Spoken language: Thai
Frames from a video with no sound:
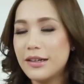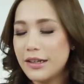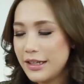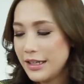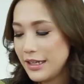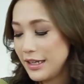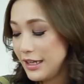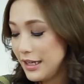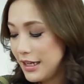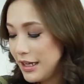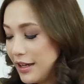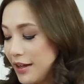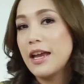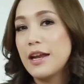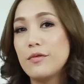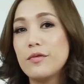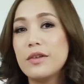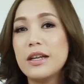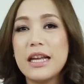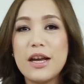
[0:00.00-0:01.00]
ยอย่างนี้
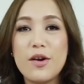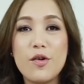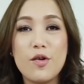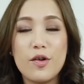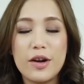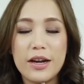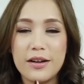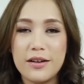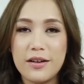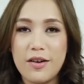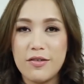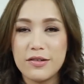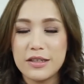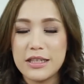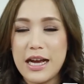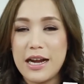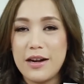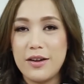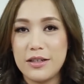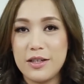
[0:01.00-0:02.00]
เห็นวิดีโอของ
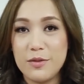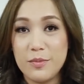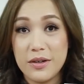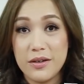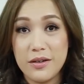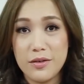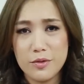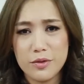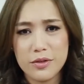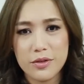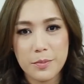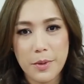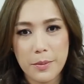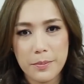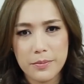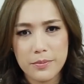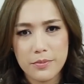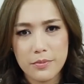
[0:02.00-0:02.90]
Charlotte Tilburyรู้สึก